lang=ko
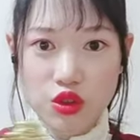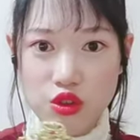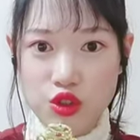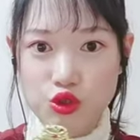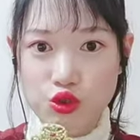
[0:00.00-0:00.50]

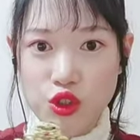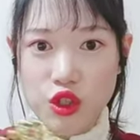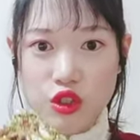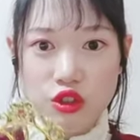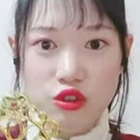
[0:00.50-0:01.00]
그리고
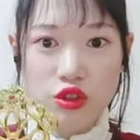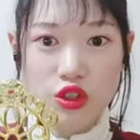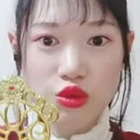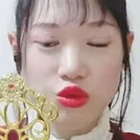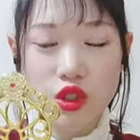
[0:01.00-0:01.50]

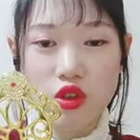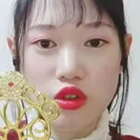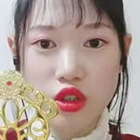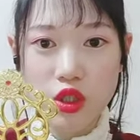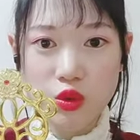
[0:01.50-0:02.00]
클루에서도
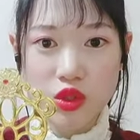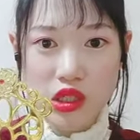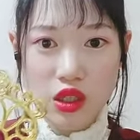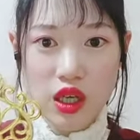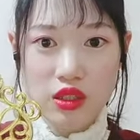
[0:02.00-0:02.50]
이거를 계속
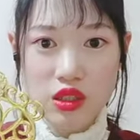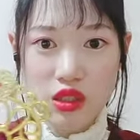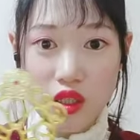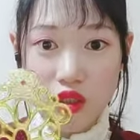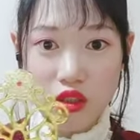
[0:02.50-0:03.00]

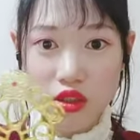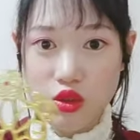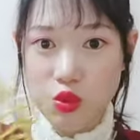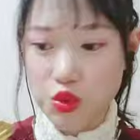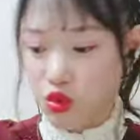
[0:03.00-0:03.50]
제작하실지 안
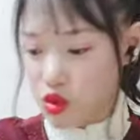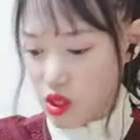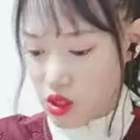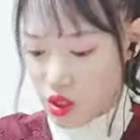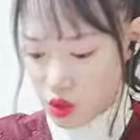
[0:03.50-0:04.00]
하실지도
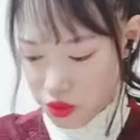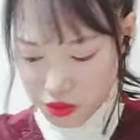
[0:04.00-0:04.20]
모르잖아요.